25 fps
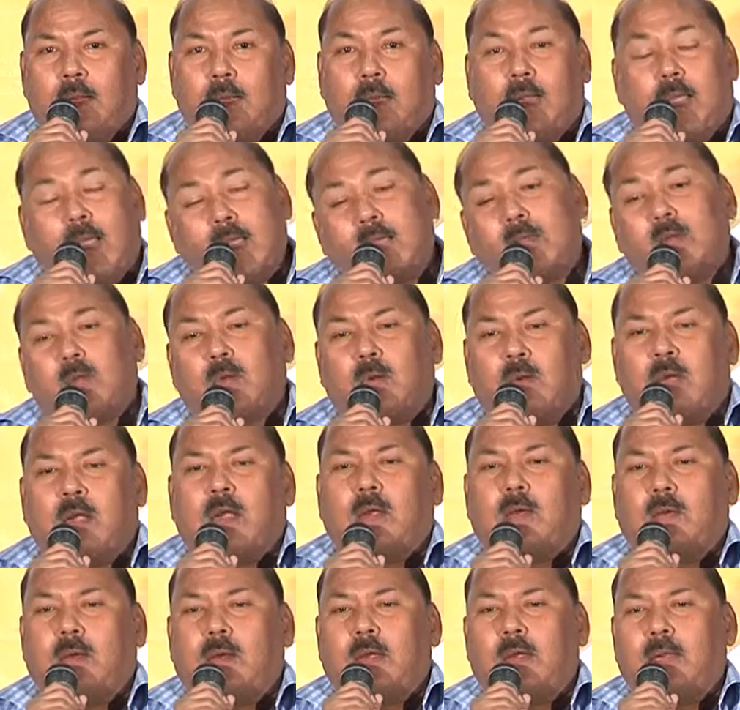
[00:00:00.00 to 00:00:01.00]
టేస్ట్
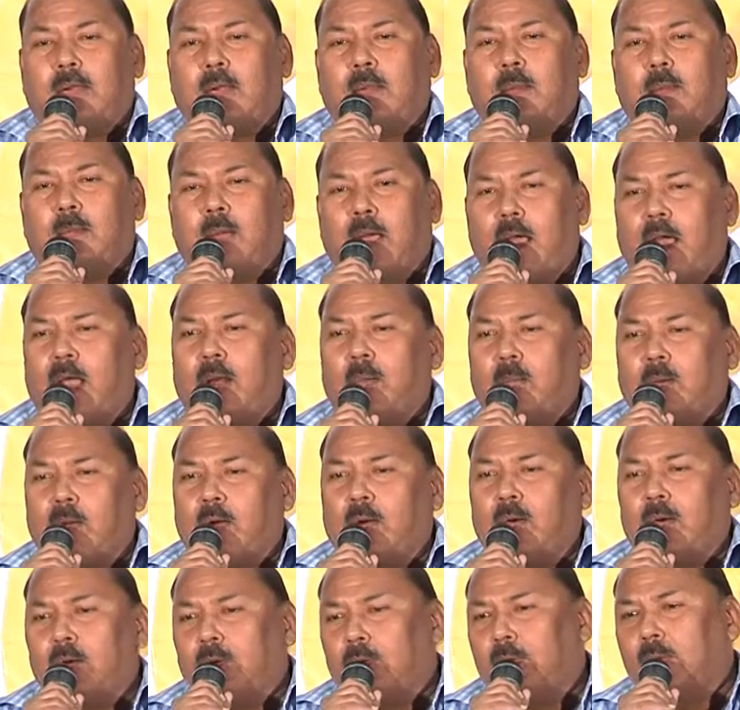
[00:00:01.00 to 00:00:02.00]
ఉన్నటువంటి
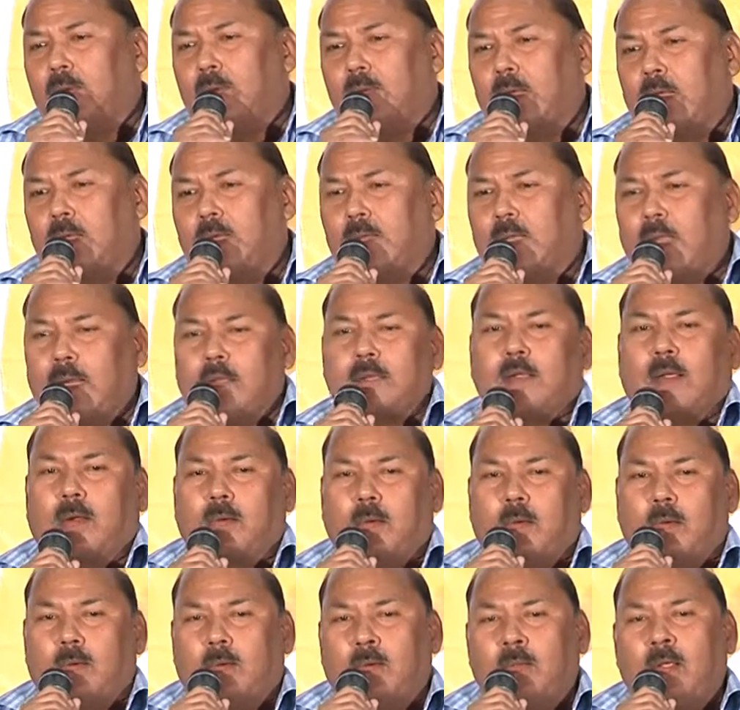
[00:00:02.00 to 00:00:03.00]
మహానుభావుడు
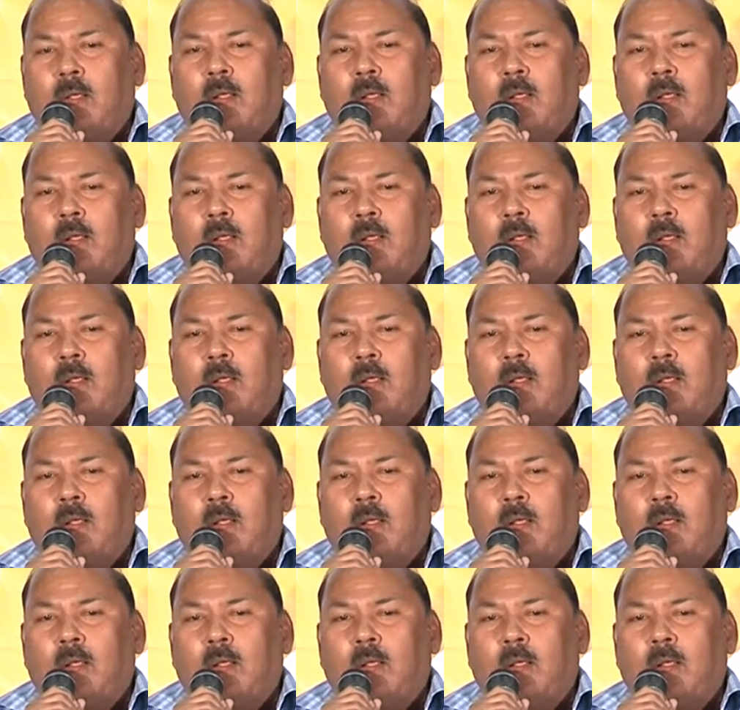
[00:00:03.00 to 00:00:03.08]
దర్శకుడు